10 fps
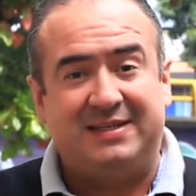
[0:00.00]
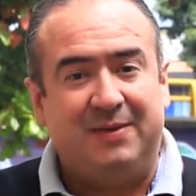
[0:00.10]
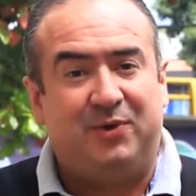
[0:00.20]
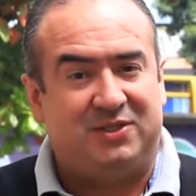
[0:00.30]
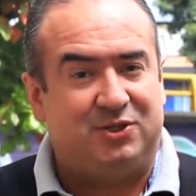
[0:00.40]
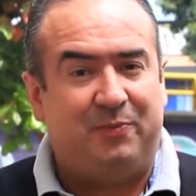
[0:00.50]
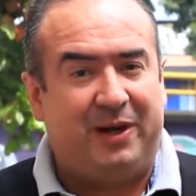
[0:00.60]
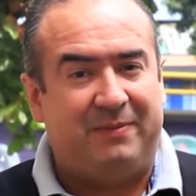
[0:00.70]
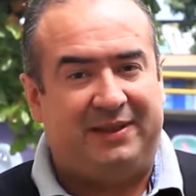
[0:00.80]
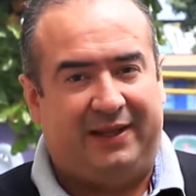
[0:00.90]
Este proceso
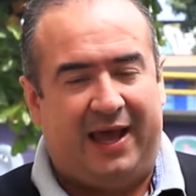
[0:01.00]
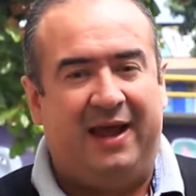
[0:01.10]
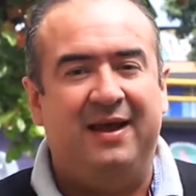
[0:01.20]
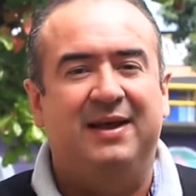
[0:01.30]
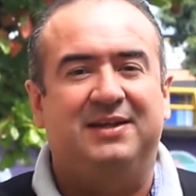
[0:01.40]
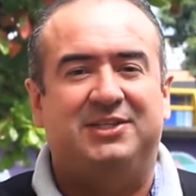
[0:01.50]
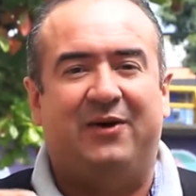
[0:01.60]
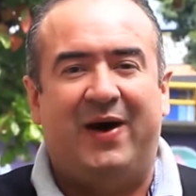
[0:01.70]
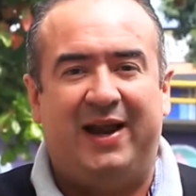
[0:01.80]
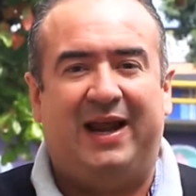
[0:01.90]
permitirá
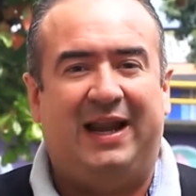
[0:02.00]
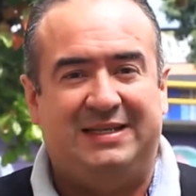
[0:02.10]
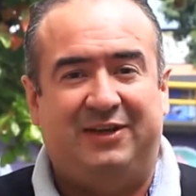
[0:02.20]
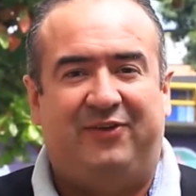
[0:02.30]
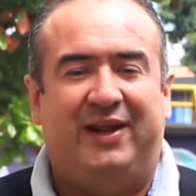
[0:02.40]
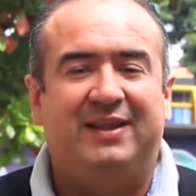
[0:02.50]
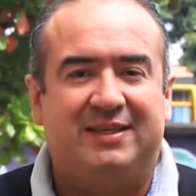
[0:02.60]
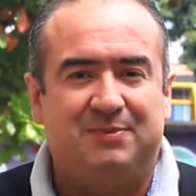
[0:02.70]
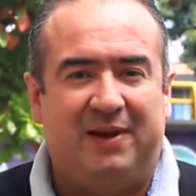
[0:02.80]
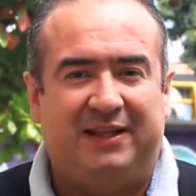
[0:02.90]
llevar a las
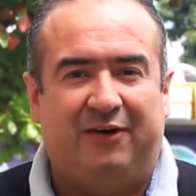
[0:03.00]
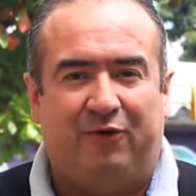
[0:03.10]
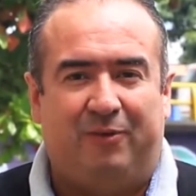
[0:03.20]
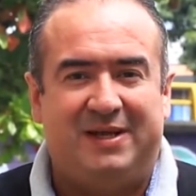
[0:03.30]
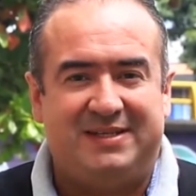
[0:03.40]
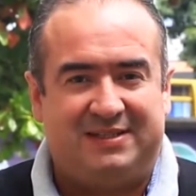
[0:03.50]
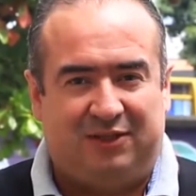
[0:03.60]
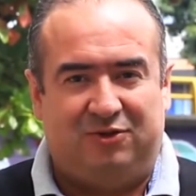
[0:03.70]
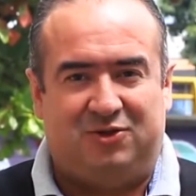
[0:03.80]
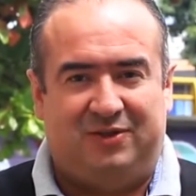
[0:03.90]
diferentes plataformas
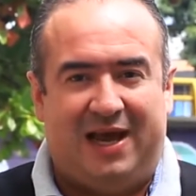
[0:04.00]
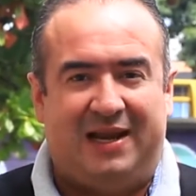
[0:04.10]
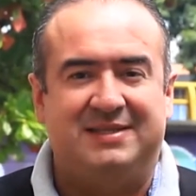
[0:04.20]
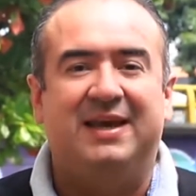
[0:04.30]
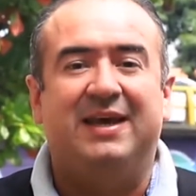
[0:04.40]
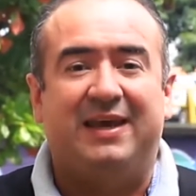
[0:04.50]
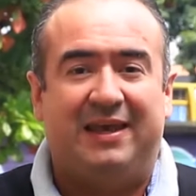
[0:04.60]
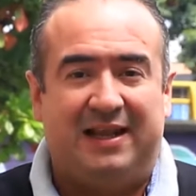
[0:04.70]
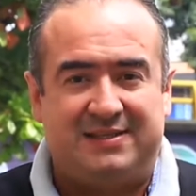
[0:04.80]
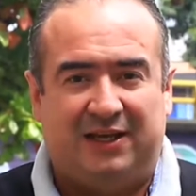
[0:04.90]
institucionales
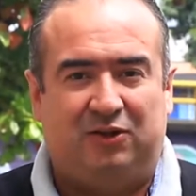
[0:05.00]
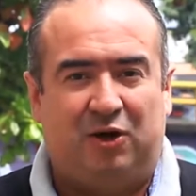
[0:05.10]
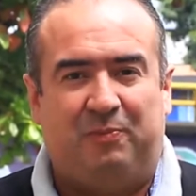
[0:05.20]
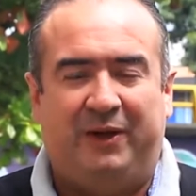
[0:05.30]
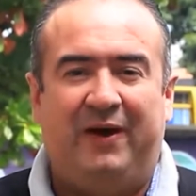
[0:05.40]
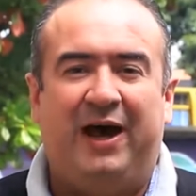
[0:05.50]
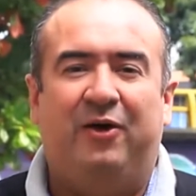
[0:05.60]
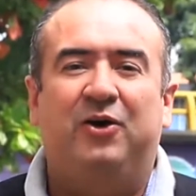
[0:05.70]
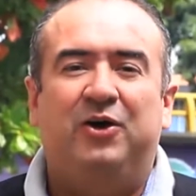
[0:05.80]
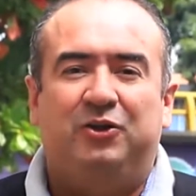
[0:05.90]
y del sector
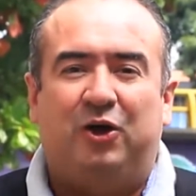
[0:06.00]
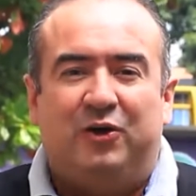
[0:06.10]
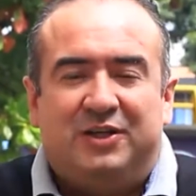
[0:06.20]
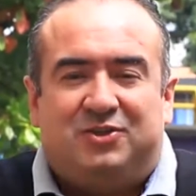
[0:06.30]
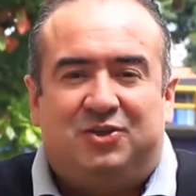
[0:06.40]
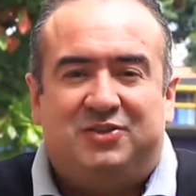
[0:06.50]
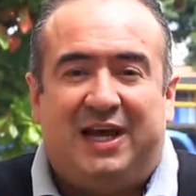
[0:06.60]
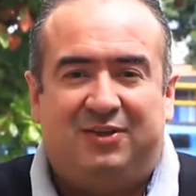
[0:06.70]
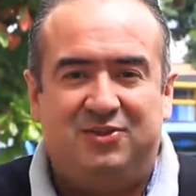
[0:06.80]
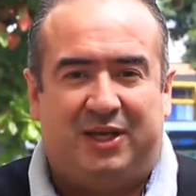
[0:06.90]
privado todos estos
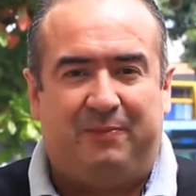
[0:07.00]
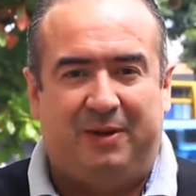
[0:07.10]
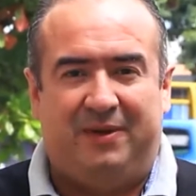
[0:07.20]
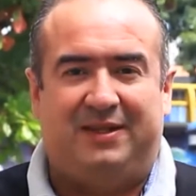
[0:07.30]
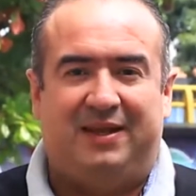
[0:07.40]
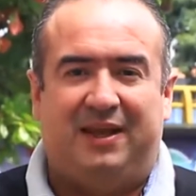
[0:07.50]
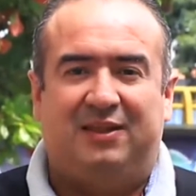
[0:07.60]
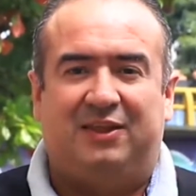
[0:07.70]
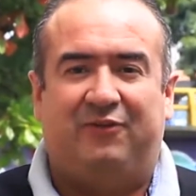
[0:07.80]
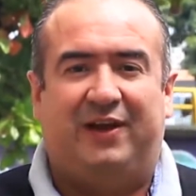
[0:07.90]
datos que permiten
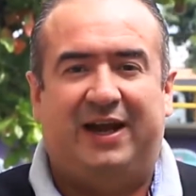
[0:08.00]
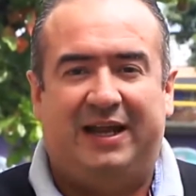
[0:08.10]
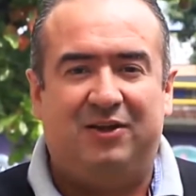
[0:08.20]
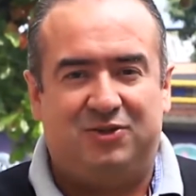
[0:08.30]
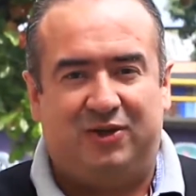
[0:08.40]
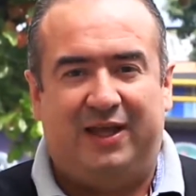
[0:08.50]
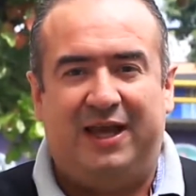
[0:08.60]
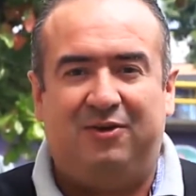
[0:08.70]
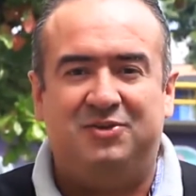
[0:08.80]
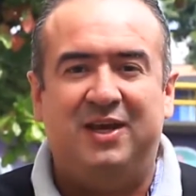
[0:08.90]
identificar a los
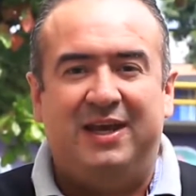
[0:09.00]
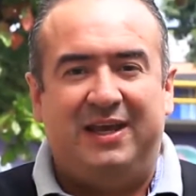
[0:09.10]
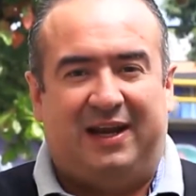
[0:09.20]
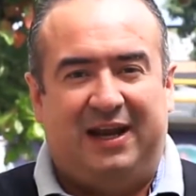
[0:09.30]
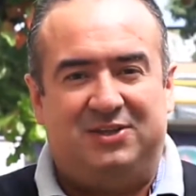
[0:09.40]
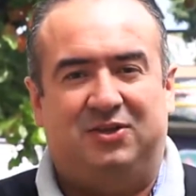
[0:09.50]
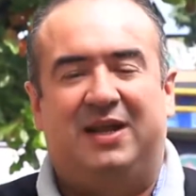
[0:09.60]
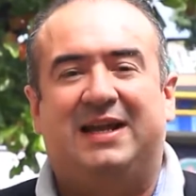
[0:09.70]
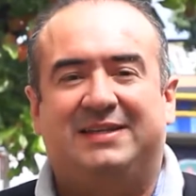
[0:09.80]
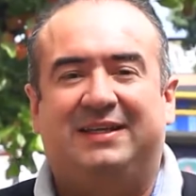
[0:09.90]
ciudadanos y
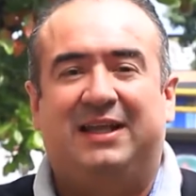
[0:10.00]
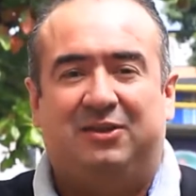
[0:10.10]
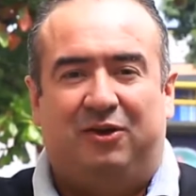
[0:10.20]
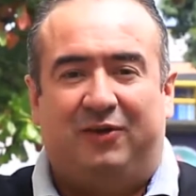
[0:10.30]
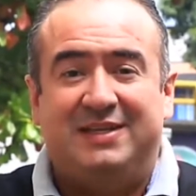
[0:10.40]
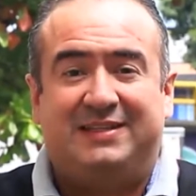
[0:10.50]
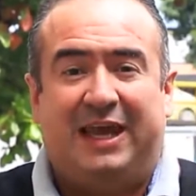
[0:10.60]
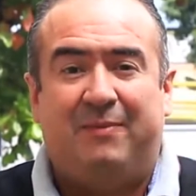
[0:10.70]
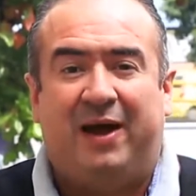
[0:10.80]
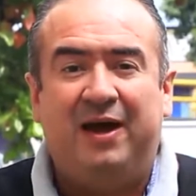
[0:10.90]
relacionarse dentro de un
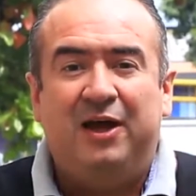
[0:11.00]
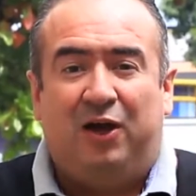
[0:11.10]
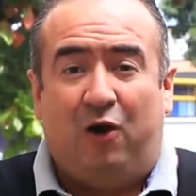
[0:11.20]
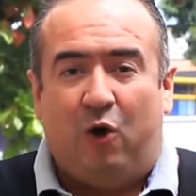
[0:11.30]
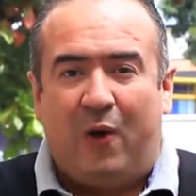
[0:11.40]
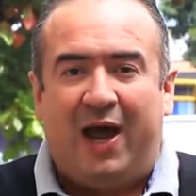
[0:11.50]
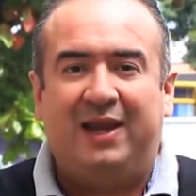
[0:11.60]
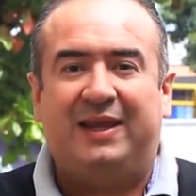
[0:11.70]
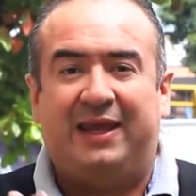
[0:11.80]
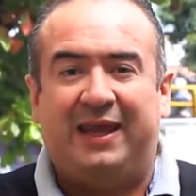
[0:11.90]
esquema
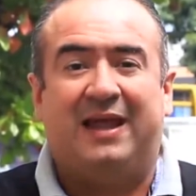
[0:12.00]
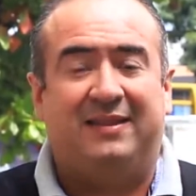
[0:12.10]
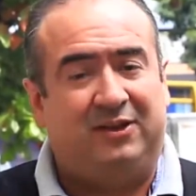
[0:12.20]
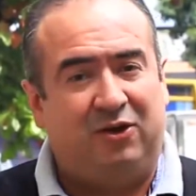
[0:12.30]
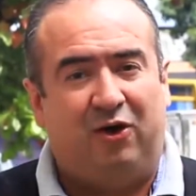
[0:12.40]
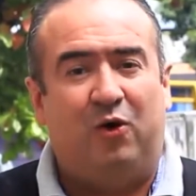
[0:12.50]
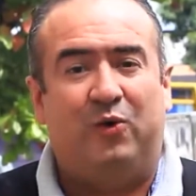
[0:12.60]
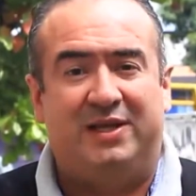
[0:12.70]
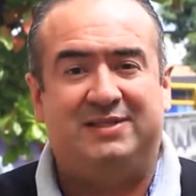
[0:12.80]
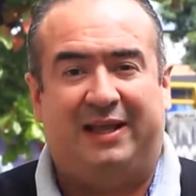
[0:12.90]
global y ante todo
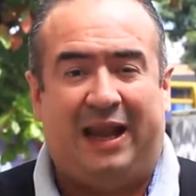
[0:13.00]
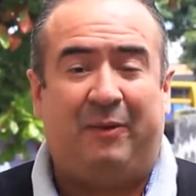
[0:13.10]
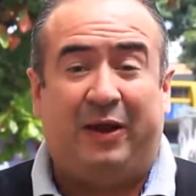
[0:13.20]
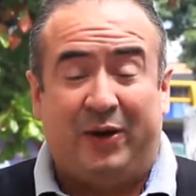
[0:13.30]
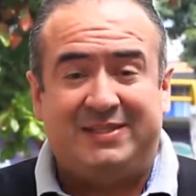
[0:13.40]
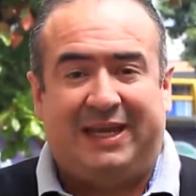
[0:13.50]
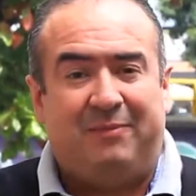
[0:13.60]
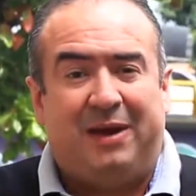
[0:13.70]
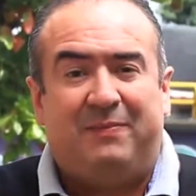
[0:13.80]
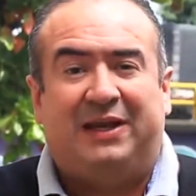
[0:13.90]
un esquema, un
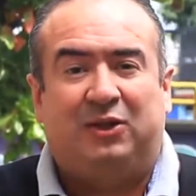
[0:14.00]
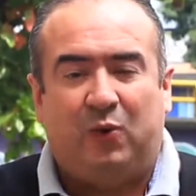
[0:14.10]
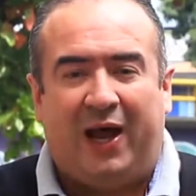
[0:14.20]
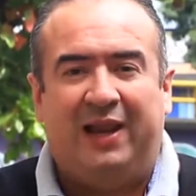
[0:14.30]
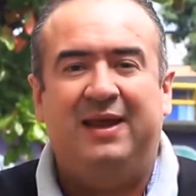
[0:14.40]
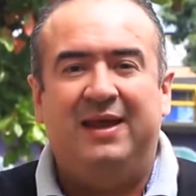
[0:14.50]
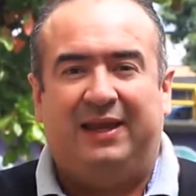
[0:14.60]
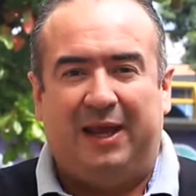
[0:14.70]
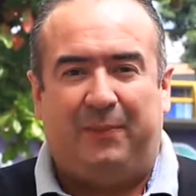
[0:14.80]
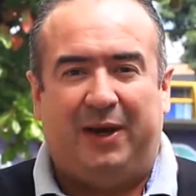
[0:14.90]
esquema virtual
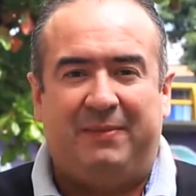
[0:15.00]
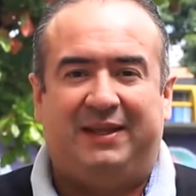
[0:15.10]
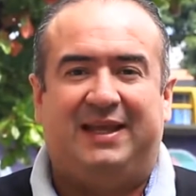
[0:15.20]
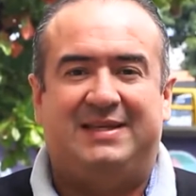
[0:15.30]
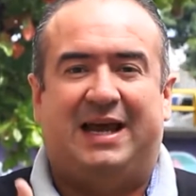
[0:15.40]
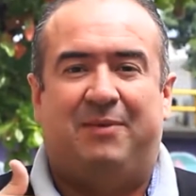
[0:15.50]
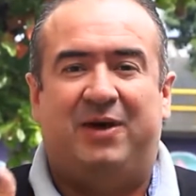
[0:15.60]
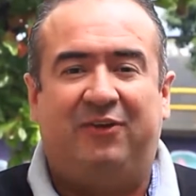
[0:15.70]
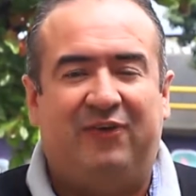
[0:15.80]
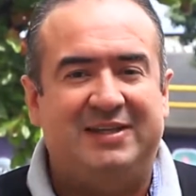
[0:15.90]
que permita llegar
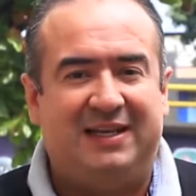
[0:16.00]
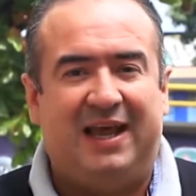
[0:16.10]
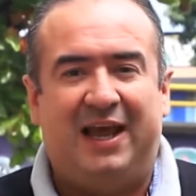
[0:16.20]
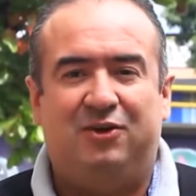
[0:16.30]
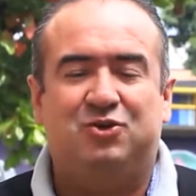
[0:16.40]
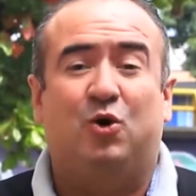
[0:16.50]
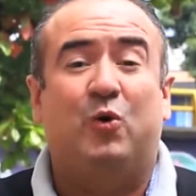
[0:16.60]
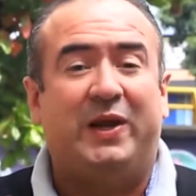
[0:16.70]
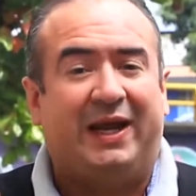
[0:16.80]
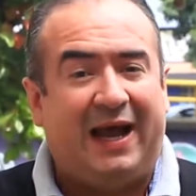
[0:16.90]
más fácil a ellos,
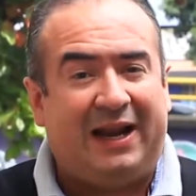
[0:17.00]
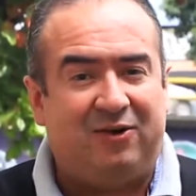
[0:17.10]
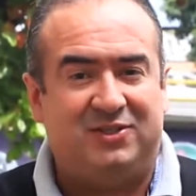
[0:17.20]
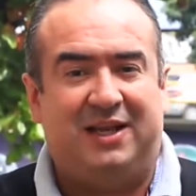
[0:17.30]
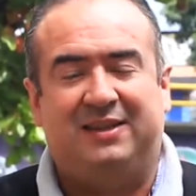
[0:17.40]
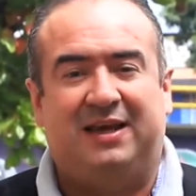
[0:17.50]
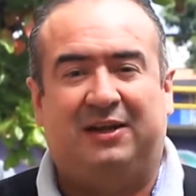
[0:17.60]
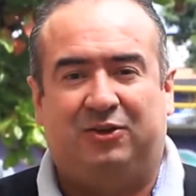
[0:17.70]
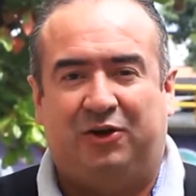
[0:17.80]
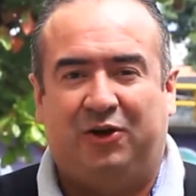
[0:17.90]
ubicarnos en el
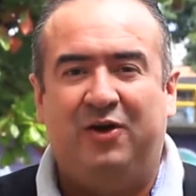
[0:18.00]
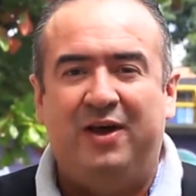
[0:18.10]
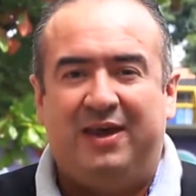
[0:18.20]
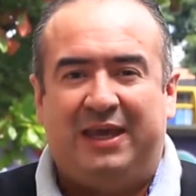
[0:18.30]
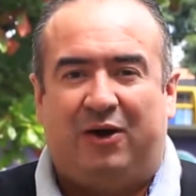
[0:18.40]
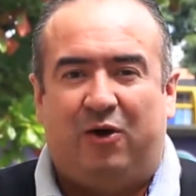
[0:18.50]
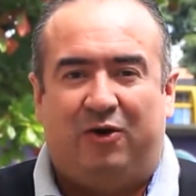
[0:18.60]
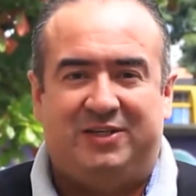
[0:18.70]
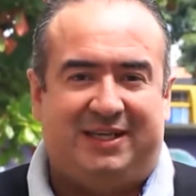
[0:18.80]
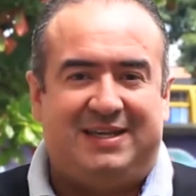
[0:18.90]
territorio y
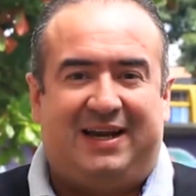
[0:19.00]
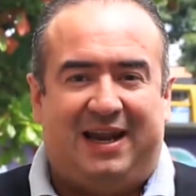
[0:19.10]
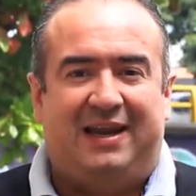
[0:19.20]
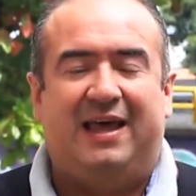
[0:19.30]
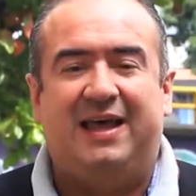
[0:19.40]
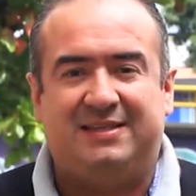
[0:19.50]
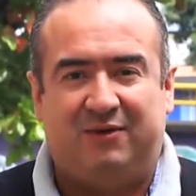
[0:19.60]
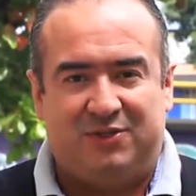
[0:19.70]
conocer esas realidades de